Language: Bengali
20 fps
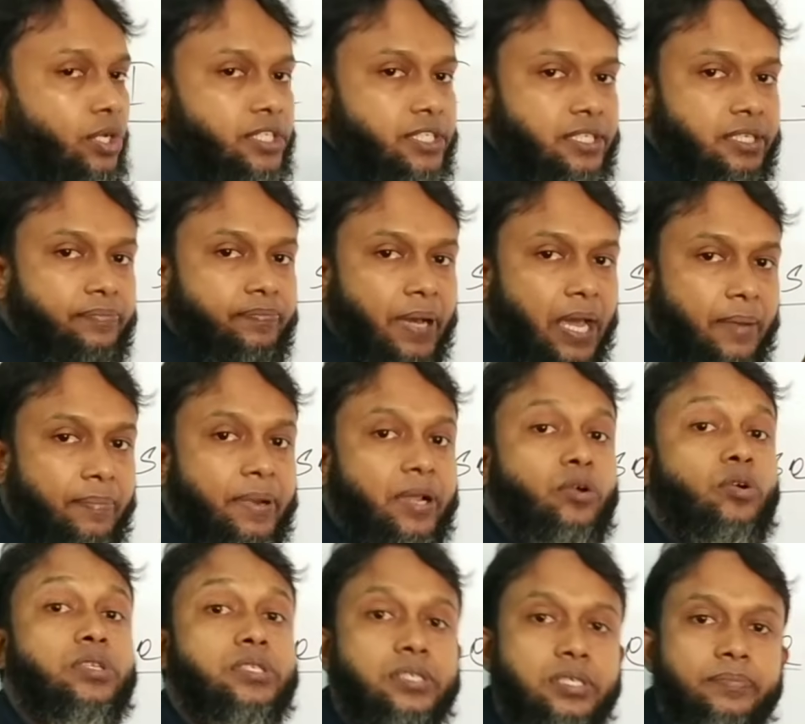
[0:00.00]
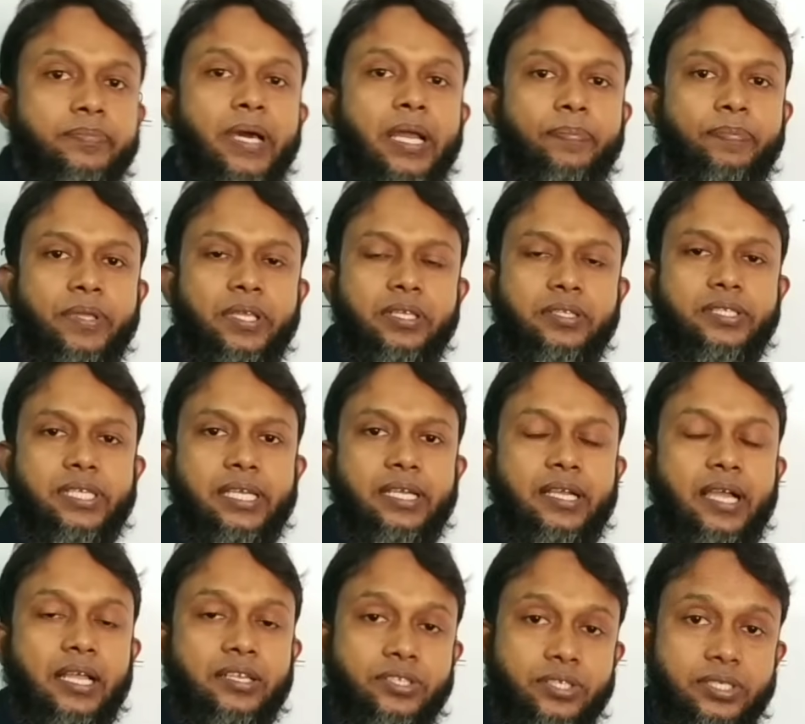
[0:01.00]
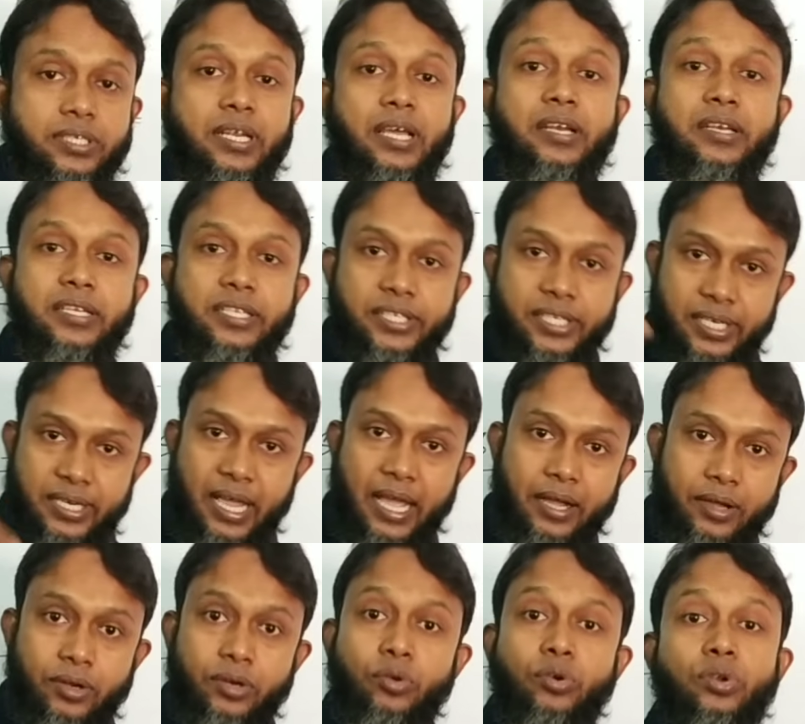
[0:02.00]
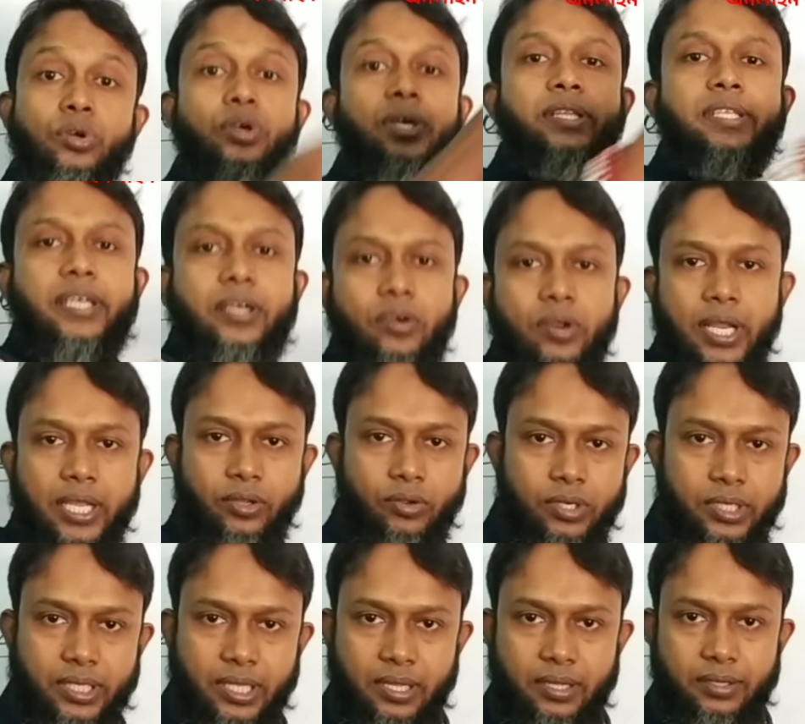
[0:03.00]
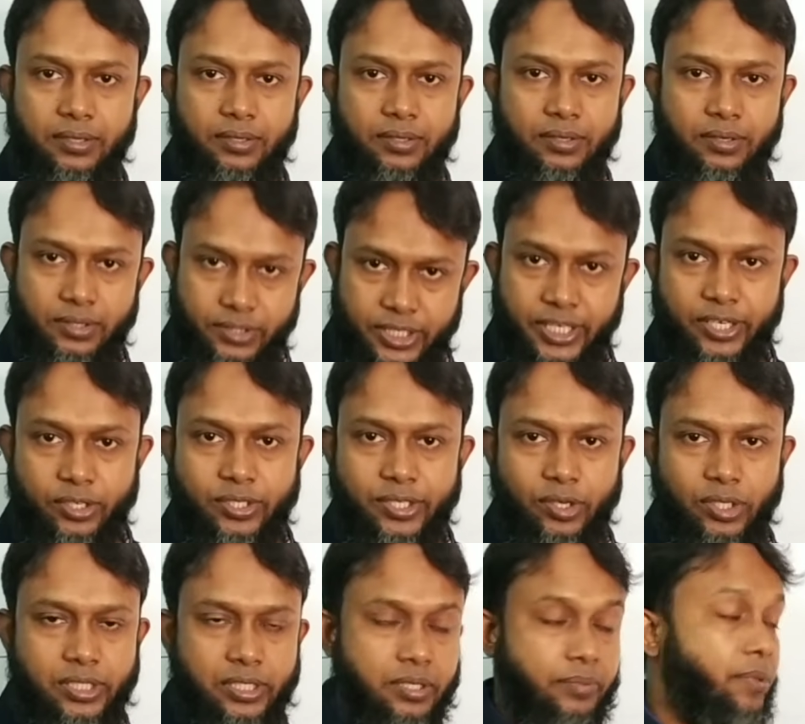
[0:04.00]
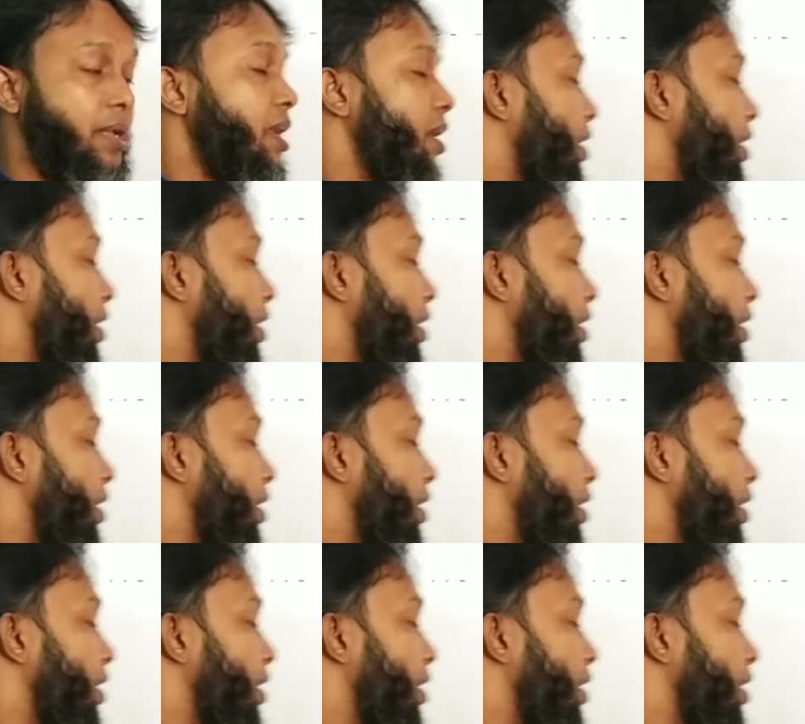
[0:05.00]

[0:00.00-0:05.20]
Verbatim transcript: পজিটিভ ভার্ব না পজিটিভ ভার্ব কি যে কাজটা নিজে না করে অন্যকে দিয়ে করাই কর্তা সেটা হচ্ছে পজিটিভ